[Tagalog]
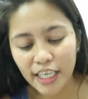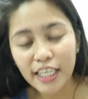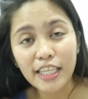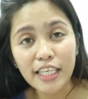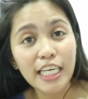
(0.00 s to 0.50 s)
gin,
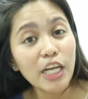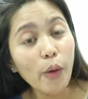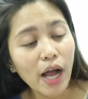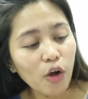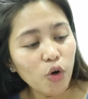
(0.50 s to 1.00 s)

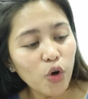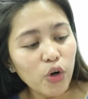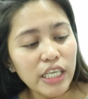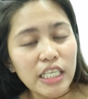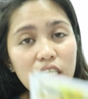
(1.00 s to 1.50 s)
ginawa
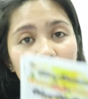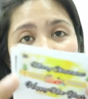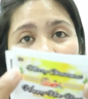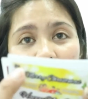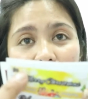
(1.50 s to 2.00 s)
ko is,
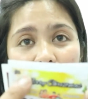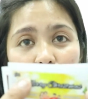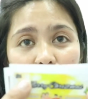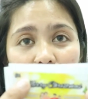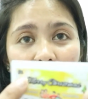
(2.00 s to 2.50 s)
dinagdagan
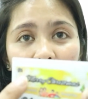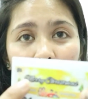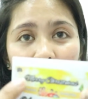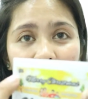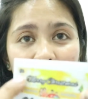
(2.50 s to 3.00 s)
ko na lang ng
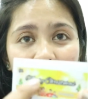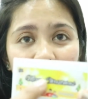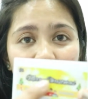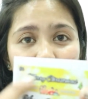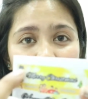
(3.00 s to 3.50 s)
Merry
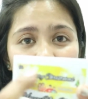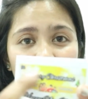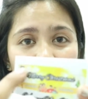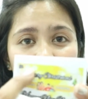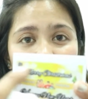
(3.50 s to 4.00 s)
Christmas
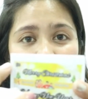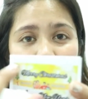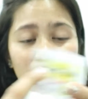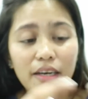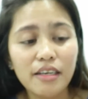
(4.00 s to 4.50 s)
dyan.
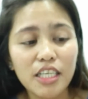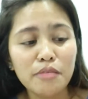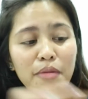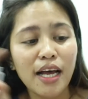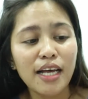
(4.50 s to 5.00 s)
Merry
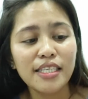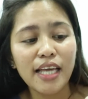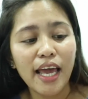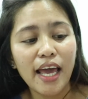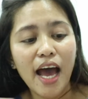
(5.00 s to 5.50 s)
Christmas,
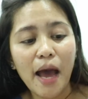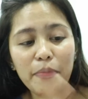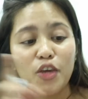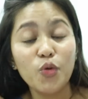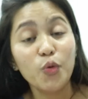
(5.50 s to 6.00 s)

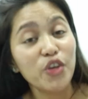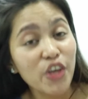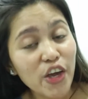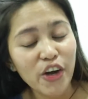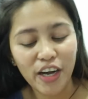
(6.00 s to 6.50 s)
Happy New
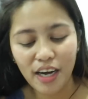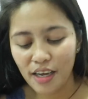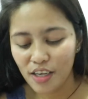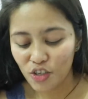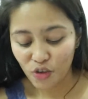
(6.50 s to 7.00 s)
Year.
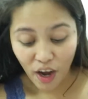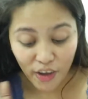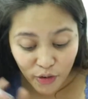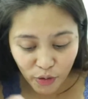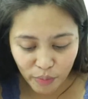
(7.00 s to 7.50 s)
So,
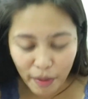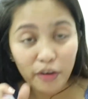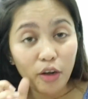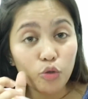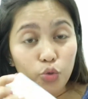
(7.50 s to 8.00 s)
ayun,
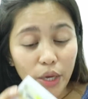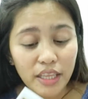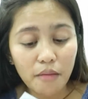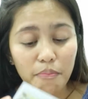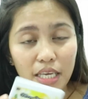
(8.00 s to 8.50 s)
meron akong
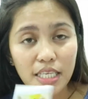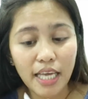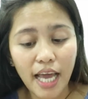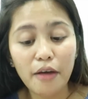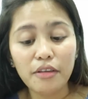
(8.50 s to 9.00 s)
20
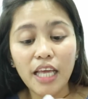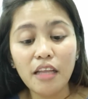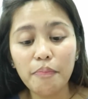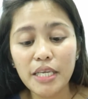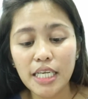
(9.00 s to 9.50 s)
pieces, ah,
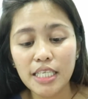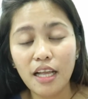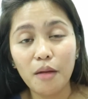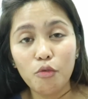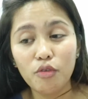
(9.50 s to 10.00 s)
10 pieces
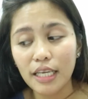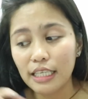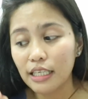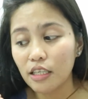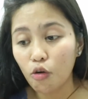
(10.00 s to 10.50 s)
lang muna.
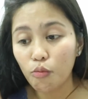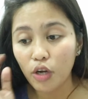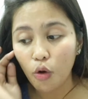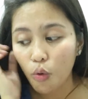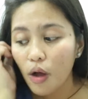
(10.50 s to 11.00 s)
Titignan ko
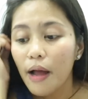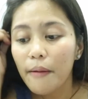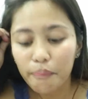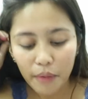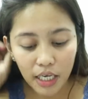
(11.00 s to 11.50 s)
muna kung
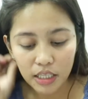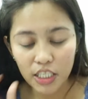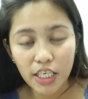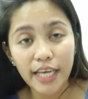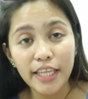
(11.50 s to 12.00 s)
maganda
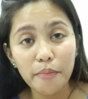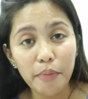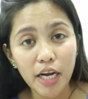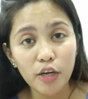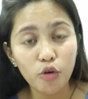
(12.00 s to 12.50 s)
siya. And then,
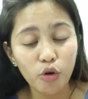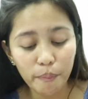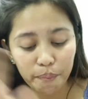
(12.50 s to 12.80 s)
pag ano,